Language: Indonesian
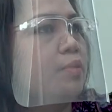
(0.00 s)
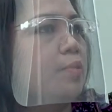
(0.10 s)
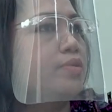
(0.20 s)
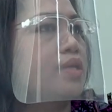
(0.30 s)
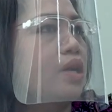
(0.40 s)

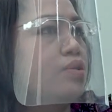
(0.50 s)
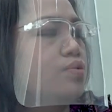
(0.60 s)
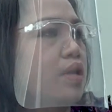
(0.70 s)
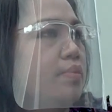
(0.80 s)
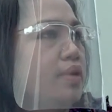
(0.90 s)

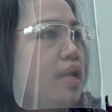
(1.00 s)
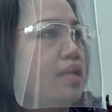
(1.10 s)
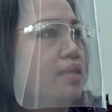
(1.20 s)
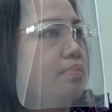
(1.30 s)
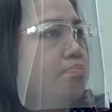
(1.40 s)
perpustakaan juga
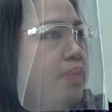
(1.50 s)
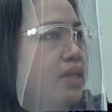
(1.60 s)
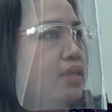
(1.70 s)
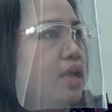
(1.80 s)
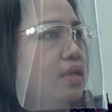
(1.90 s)
menjadi
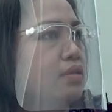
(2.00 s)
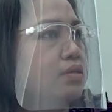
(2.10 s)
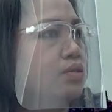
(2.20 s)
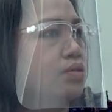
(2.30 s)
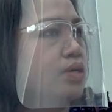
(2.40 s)
tempat
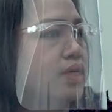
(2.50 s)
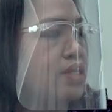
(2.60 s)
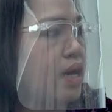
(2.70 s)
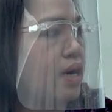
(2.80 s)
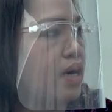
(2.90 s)
atau juga
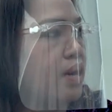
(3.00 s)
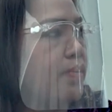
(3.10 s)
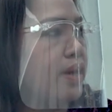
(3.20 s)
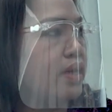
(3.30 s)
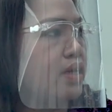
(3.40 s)

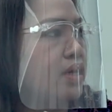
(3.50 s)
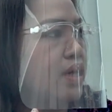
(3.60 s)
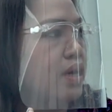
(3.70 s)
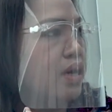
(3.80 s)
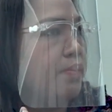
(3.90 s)
sarana
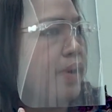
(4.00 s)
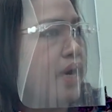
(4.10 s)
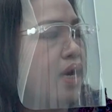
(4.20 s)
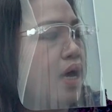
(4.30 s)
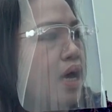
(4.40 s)
bagi
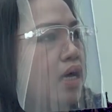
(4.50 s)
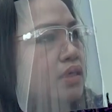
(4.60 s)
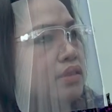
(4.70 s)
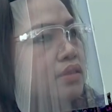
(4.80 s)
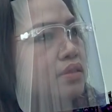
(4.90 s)

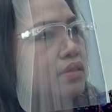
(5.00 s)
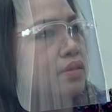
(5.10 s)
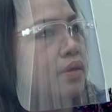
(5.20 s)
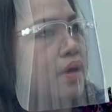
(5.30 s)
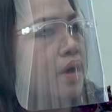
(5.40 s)
para
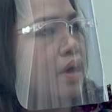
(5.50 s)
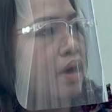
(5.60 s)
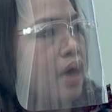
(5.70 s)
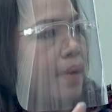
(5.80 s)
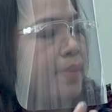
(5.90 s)
uh,
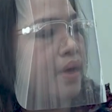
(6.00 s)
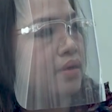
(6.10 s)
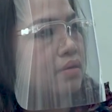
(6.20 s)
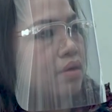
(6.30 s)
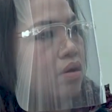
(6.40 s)
apa
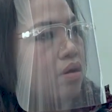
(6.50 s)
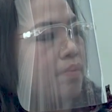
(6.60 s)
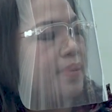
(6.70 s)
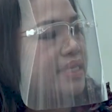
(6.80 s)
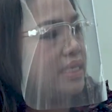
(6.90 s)

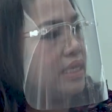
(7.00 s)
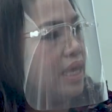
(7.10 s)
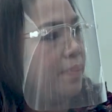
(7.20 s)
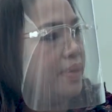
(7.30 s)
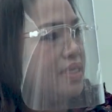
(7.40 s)

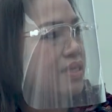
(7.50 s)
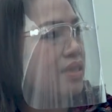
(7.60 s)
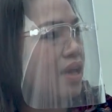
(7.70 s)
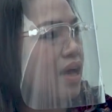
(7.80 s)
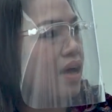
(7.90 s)

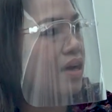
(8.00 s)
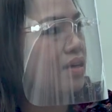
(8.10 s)
pecinta-pecinta